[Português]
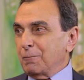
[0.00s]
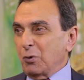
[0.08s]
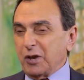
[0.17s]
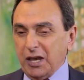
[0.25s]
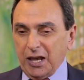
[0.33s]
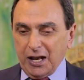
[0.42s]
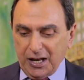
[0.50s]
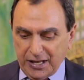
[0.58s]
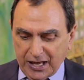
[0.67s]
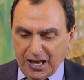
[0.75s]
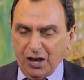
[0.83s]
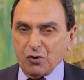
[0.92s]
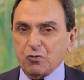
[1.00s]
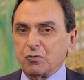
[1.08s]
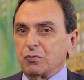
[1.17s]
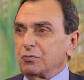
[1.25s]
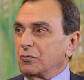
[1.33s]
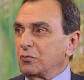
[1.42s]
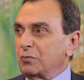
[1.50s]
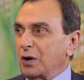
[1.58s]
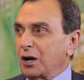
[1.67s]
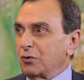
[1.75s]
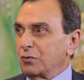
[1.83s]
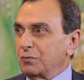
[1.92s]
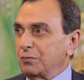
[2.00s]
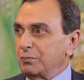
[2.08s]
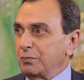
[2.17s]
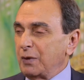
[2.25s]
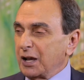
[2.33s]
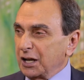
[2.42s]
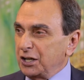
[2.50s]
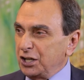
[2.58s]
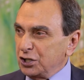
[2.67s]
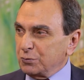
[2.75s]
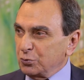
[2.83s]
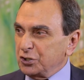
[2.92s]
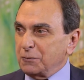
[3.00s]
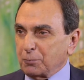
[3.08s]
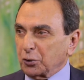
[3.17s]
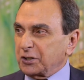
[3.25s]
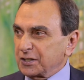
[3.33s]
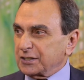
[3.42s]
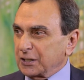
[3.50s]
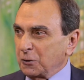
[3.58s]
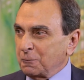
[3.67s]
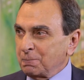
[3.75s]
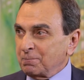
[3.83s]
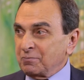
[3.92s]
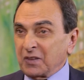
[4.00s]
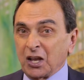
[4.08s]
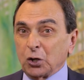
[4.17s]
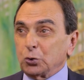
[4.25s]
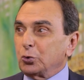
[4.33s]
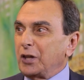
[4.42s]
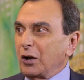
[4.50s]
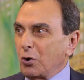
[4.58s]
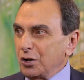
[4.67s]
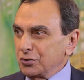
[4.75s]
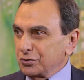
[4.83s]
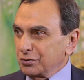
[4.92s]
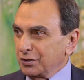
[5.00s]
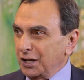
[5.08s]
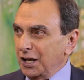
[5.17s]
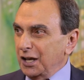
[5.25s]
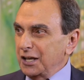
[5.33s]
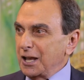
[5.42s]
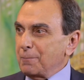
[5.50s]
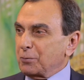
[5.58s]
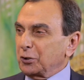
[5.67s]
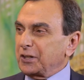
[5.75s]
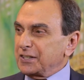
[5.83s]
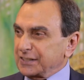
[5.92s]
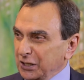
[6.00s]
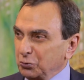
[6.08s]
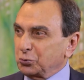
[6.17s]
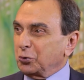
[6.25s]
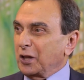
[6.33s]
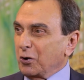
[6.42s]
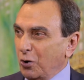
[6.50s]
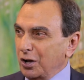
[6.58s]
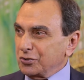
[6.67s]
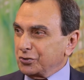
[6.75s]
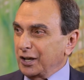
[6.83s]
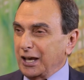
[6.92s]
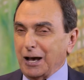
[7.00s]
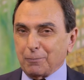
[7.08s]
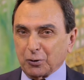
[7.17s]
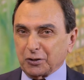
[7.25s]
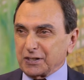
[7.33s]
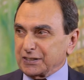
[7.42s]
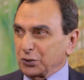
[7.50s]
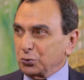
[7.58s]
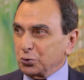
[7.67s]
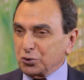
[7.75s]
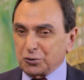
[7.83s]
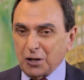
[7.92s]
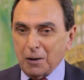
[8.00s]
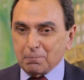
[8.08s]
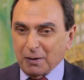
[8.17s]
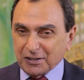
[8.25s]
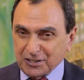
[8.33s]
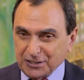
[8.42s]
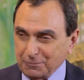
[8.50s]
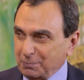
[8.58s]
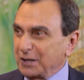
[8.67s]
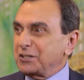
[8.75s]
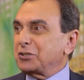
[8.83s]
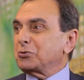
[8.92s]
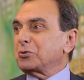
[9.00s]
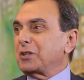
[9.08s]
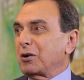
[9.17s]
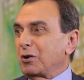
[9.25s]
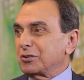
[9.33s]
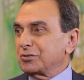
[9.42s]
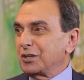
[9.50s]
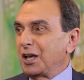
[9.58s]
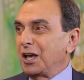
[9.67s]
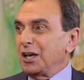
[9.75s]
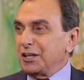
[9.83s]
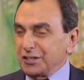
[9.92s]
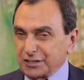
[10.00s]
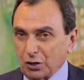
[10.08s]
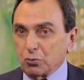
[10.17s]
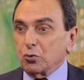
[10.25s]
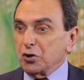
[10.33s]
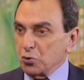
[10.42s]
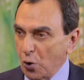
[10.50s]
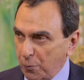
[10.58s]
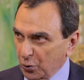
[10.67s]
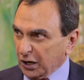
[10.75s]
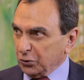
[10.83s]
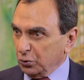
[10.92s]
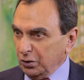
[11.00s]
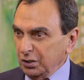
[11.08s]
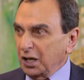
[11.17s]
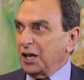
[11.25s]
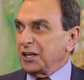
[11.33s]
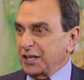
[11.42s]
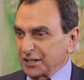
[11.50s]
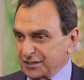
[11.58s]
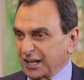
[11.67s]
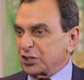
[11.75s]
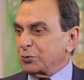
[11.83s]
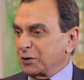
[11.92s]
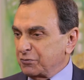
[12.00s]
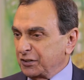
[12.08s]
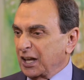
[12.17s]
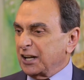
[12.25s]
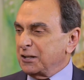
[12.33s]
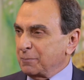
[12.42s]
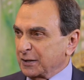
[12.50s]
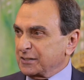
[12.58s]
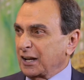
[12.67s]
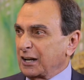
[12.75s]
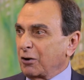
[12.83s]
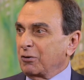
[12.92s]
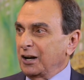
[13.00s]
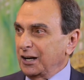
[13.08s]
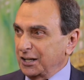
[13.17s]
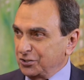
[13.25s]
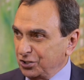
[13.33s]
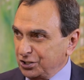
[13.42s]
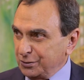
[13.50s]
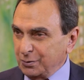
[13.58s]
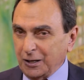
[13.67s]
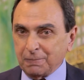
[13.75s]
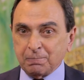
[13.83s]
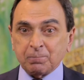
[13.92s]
porque ele é um, uma, um mecanismo de proteção do negócio. E a proteção do negócio é a proteção dos participantes dos negócios, que são o incorporador, que exerce uma atividade empresarial legítima,